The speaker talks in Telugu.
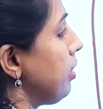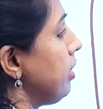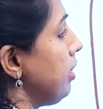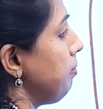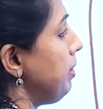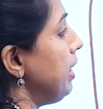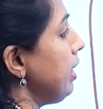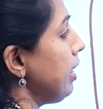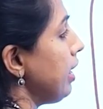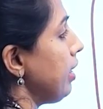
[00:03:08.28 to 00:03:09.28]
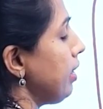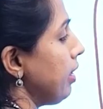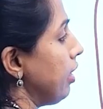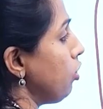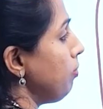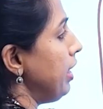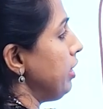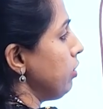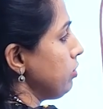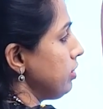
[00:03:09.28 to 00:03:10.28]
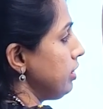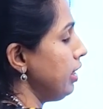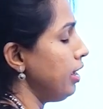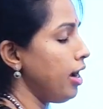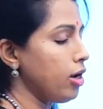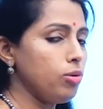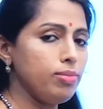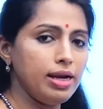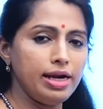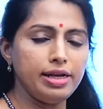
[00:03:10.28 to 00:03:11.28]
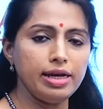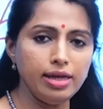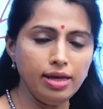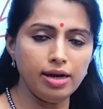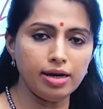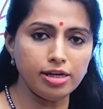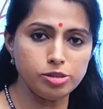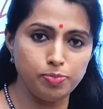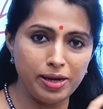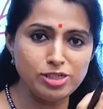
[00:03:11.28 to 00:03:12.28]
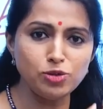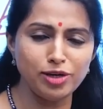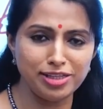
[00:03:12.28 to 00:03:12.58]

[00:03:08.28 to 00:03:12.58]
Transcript: ఇది బ్లీడింగ్ అక్యుములేట్ అవుతుంది అక్యుములేట్ అయ్యి ఇక్కడ స్పేస్